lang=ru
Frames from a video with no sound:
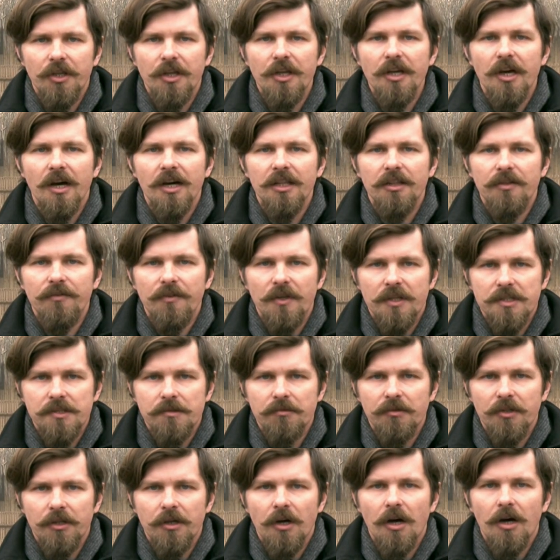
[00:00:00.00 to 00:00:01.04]
и
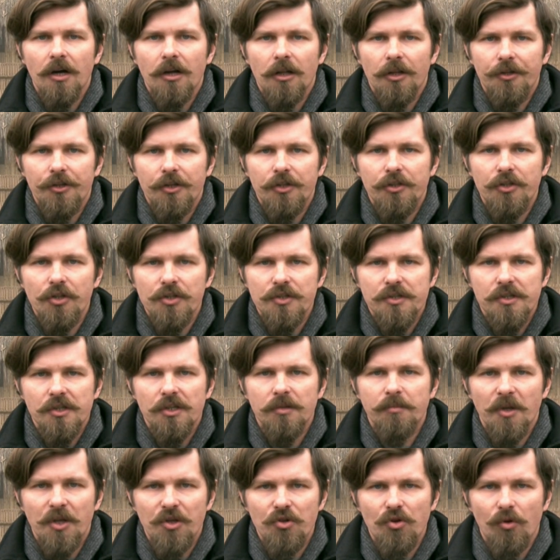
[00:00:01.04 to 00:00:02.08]
ответственных
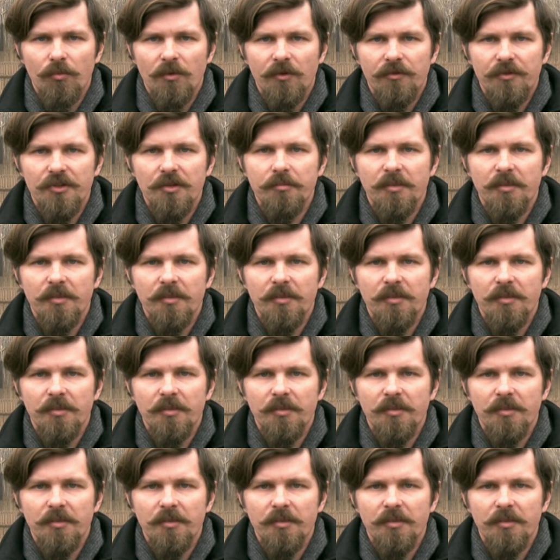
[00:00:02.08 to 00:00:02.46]
агротехнических приемов,